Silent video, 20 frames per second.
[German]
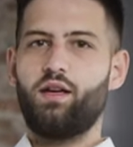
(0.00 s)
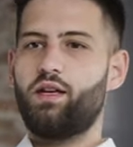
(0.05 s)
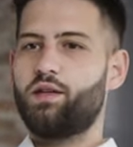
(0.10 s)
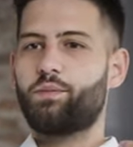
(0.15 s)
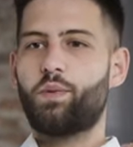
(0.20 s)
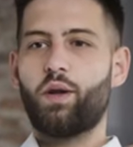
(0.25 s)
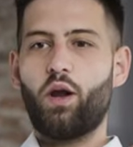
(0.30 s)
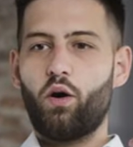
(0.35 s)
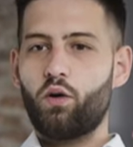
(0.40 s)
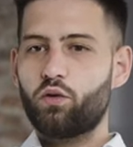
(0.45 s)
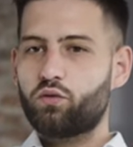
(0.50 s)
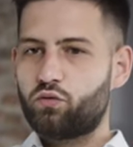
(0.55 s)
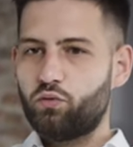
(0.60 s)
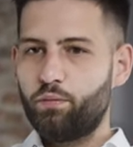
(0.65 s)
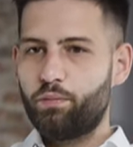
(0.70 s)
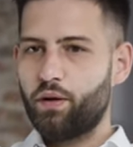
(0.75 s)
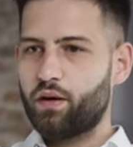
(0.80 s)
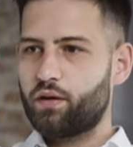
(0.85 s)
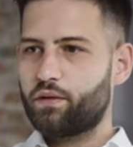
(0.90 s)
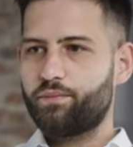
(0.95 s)
Ich bin auch
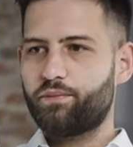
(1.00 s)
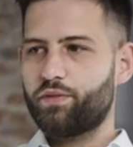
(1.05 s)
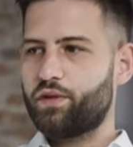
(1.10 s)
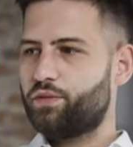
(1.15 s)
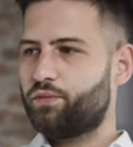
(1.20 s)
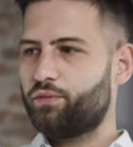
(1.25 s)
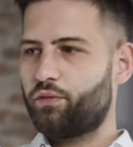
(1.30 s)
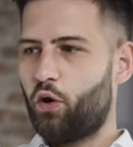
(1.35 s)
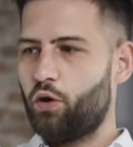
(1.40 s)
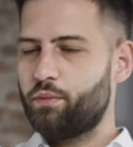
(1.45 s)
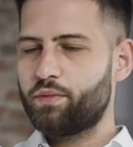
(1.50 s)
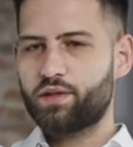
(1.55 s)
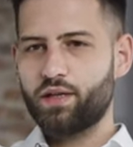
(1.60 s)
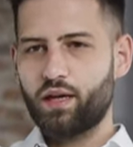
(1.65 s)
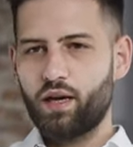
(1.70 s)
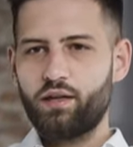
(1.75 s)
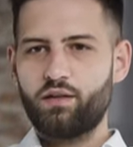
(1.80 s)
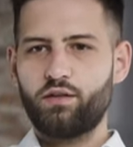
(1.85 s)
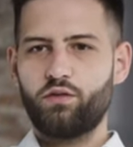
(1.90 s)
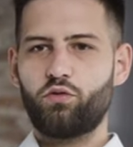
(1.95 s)
super, ich freue mich da
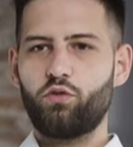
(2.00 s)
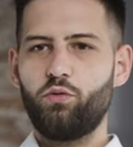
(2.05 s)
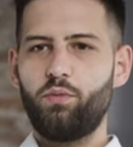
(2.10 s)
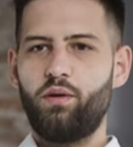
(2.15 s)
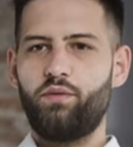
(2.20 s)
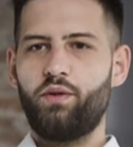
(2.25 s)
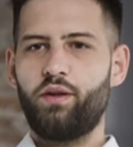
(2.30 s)
richtig drüber,